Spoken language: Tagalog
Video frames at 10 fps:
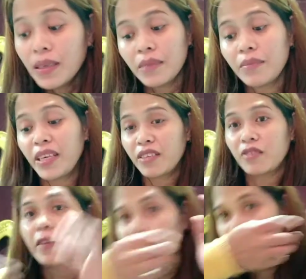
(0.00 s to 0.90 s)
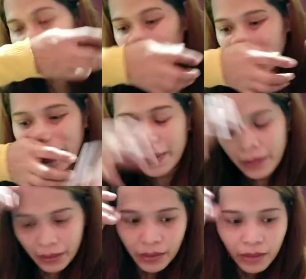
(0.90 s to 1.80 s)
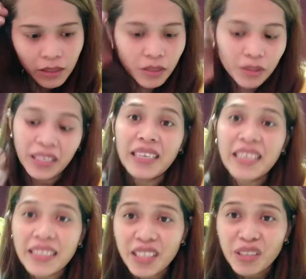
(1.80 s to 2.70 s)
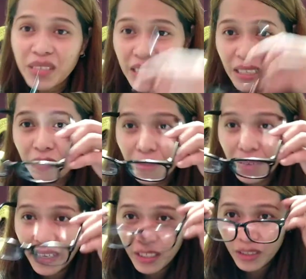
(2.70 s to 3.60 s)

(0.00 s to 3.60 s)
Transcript: Bigyan ko kayo ng update. So, tingnan natin yung isang kulay nito.